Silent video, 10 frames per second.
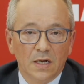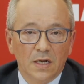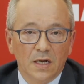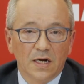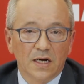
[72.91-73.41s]

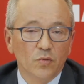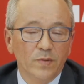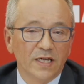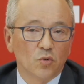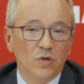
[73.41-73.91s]
En
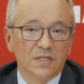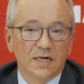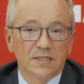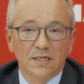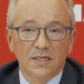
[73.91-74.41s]
resumidas
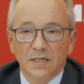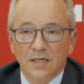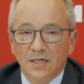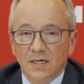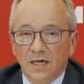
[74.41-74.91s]
cuentas,
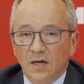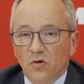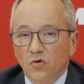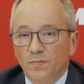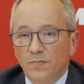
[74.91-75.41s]
el
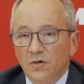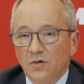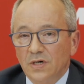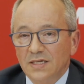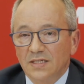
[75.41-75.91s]

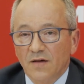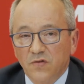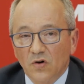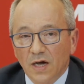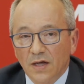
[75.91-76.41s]
grupo está
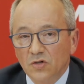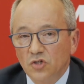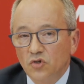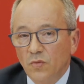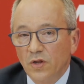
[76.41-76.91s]
enfocado en
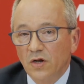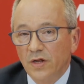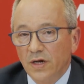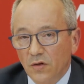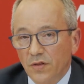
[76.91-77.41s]
su modelo
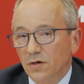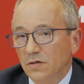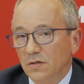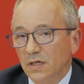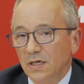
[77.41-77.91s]
de negocio,
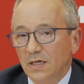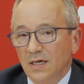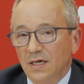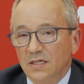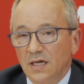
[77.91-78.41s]

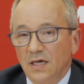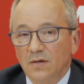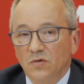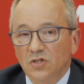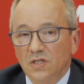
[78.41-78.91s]
que sigue
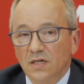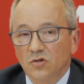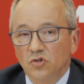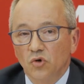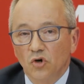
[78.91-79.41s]

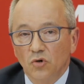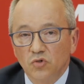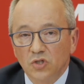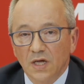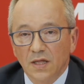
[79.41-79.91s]
demostrando su
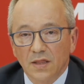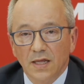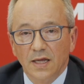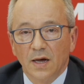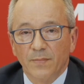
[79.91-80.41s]
robustez
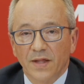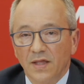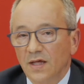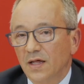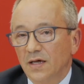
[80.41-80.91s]
y
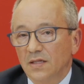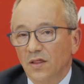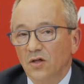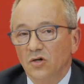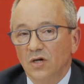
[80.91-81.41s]
capacidad de
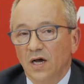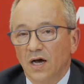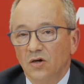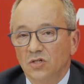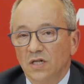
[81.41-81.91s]
adaptación
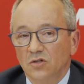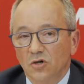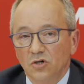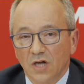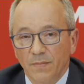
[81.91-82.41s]
a los
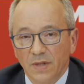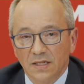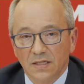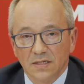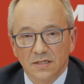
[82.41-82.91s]
entornos cambiantes.